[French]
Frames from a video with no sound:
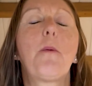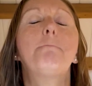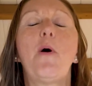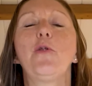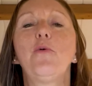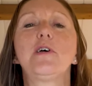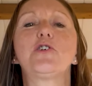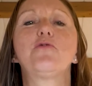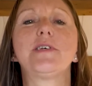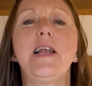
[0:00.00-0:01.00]
mon nom est
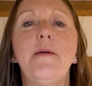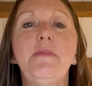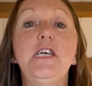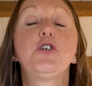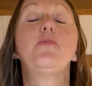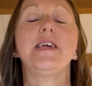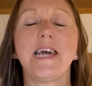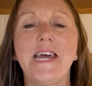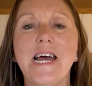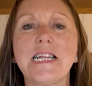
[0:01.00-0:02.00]
José Lamy, je suis
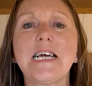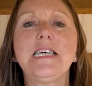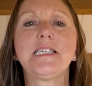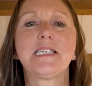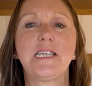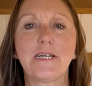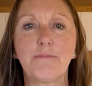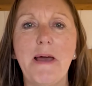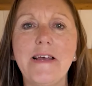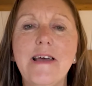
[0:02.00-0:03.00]
créatrice
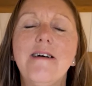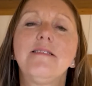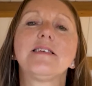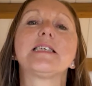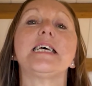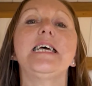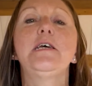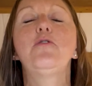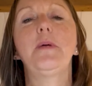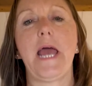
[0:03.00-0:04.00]
d'expériences
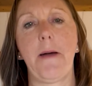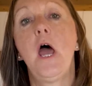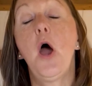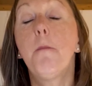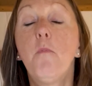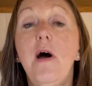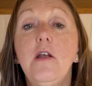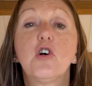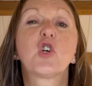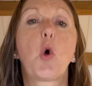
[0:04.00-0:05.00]
inoubliables. Moi,
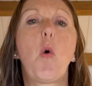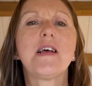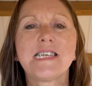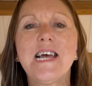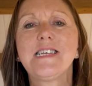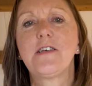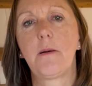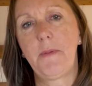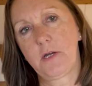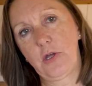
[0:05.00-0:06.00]
là, je crois
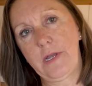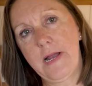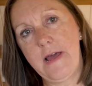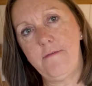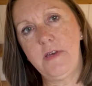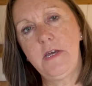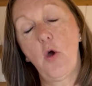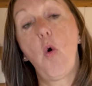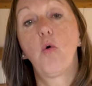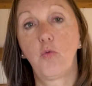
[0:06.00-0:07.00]
sincèrement que dans la vie,
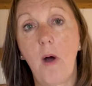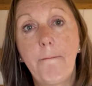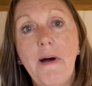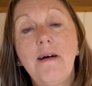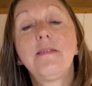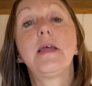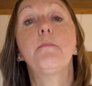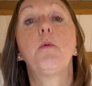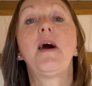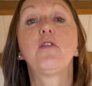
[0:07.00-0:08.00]
on doit prendre des
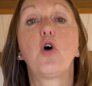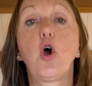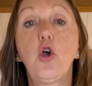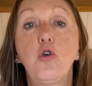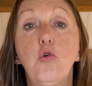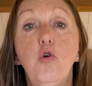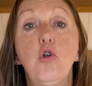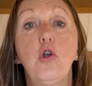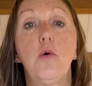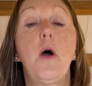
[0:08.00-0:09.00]
moments de
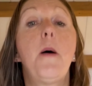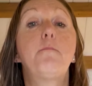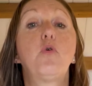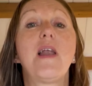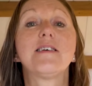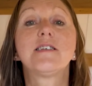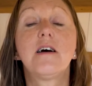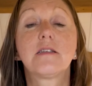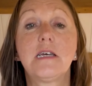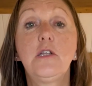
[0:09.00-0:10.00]
recul pour la
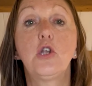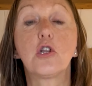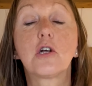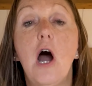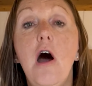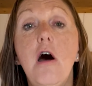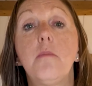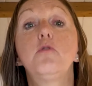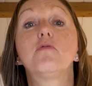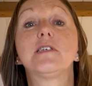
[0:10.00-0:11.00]
santé de notre corps,
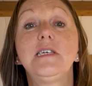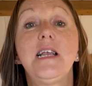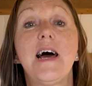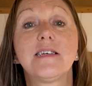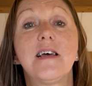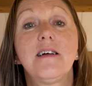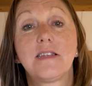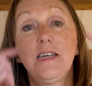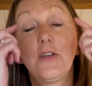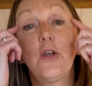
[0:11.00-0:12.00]
mais aussi la
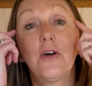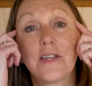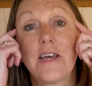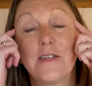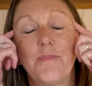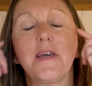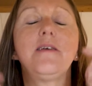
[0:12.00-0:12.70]
santé de notre esprit.